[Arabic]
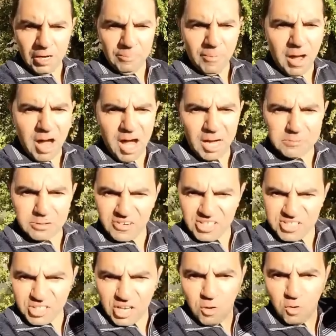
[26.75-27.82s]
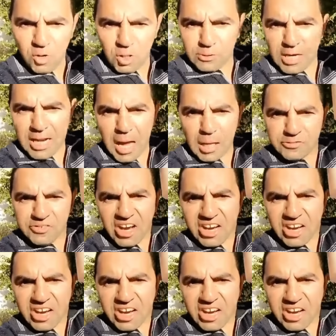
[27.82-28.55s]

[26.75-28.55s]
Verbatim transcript: ما اعرف اصور ولا اعرف